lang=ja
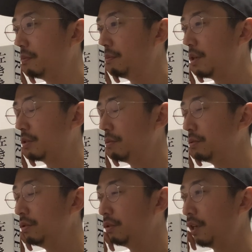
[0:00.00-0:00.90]
まあそ
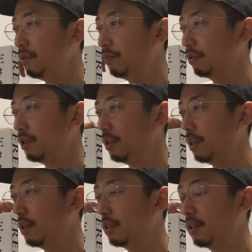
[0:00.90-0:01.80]
ういうタイプの人
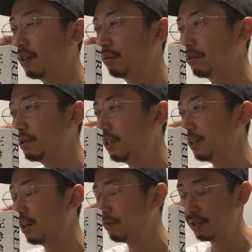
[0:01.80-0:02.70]
間なんで、なんかどっし
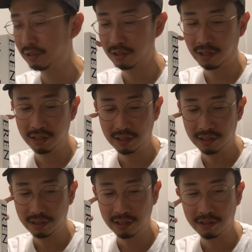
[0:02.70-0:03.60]
り構えて大
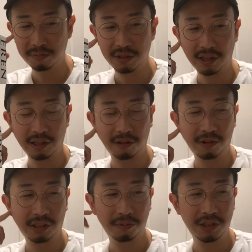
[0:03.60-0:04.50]
先生ですみたいなの
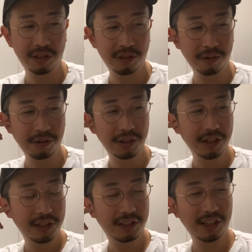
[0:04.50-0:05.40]
は多分一生
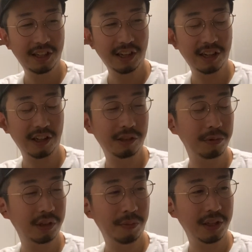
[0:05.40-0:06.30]
できないなと
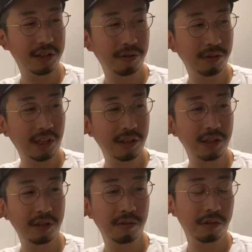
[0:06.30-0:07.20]
思って、まあそんな
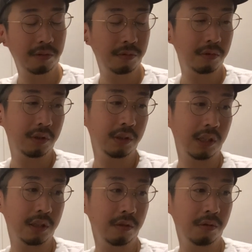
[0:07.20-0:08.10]
実力
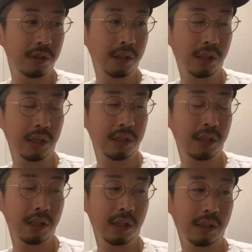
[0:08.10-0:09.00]
が追いつかない
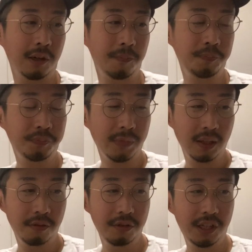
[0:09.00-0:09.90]
し、なんか
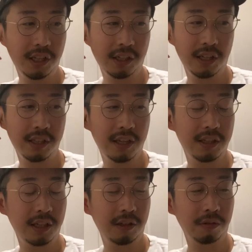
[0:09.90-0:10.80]
雰囲気だけ先
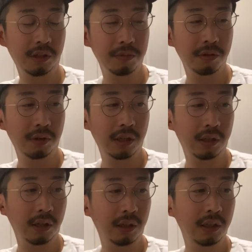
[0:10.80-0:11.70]
生気取ってもしょうがない
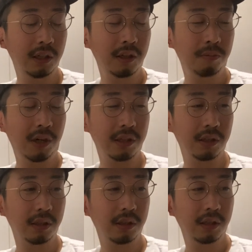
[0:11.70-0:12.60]
から、まあ
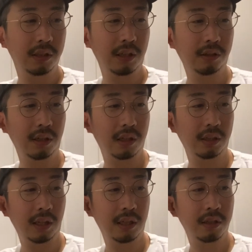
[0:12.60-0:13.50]
だったら
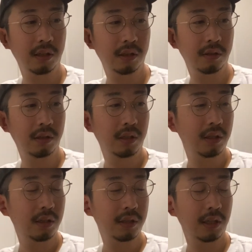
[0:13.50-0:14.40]
ね、
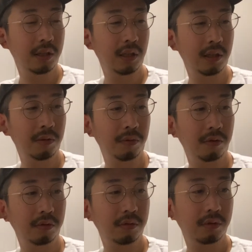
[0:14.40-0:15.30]
宣伝でも、